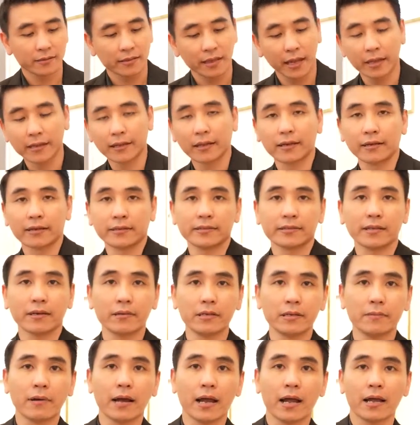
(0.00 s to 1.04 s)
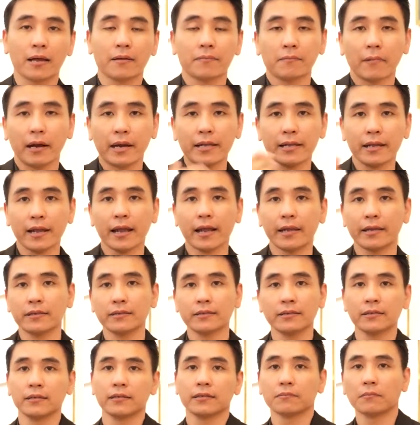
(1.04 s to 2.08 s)
thay thành 6,3 ly, 7,2 ly,
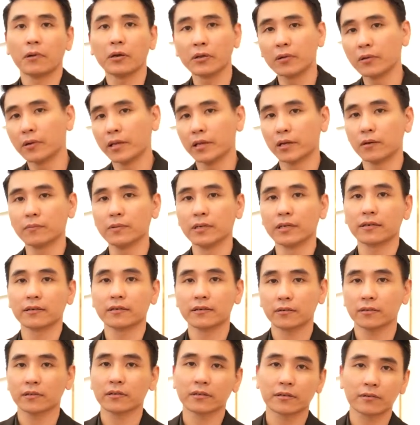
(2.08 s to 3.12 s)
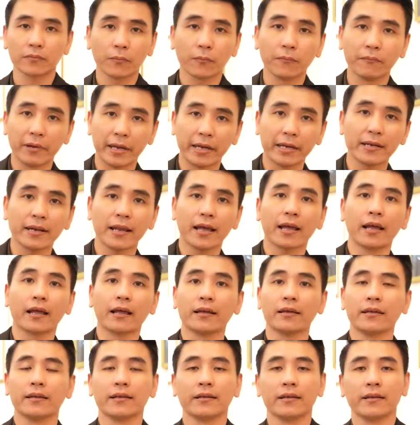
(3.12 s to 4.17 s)
bao nhiêu ly cũng được, miễn
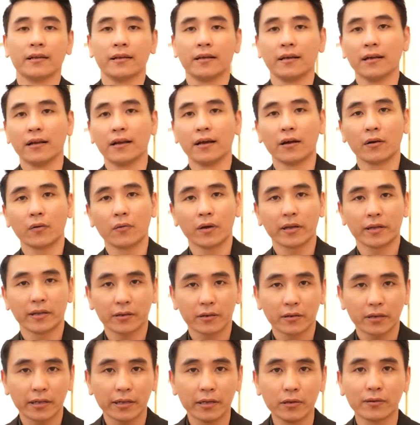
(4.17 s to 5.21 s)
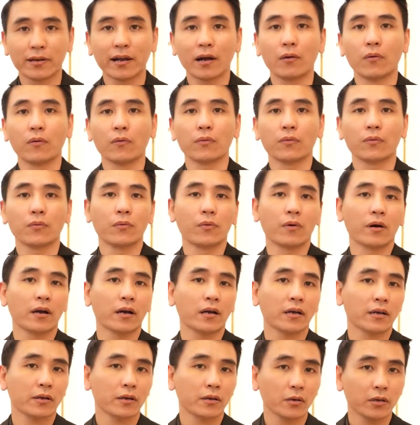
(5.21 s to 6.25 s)
là yêu cầu
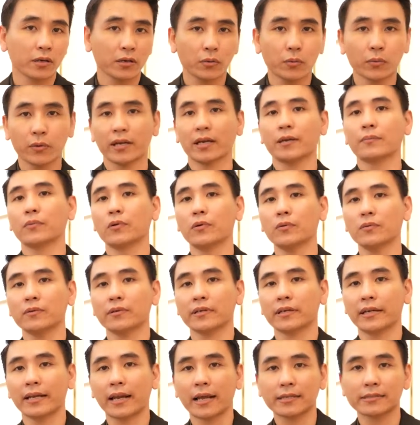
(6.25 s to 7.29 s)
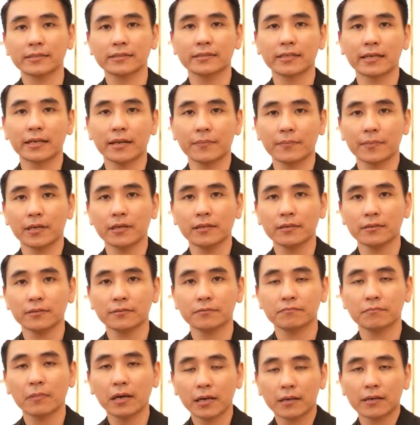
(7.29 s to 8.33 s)
của quý khách muốn thì là sẽ đáp ứng
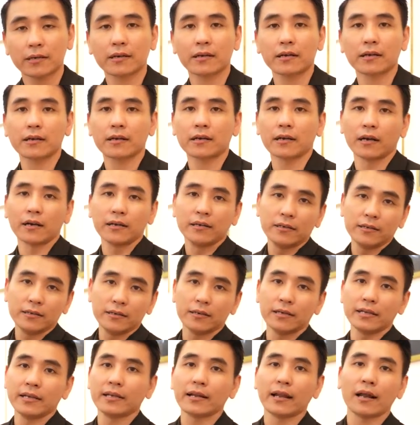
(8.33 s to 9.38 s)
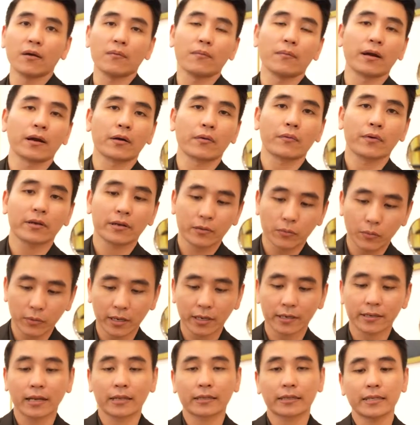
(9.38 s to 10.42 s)
bất cứ ly nào mà quý
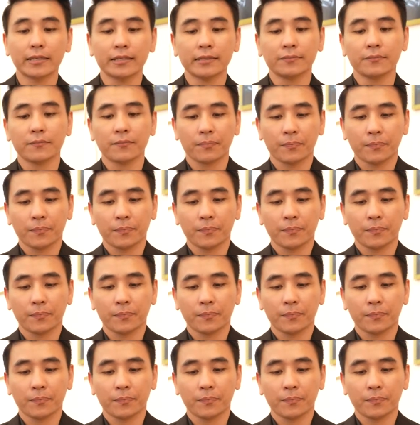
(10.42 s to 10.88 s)
khách cần thiết.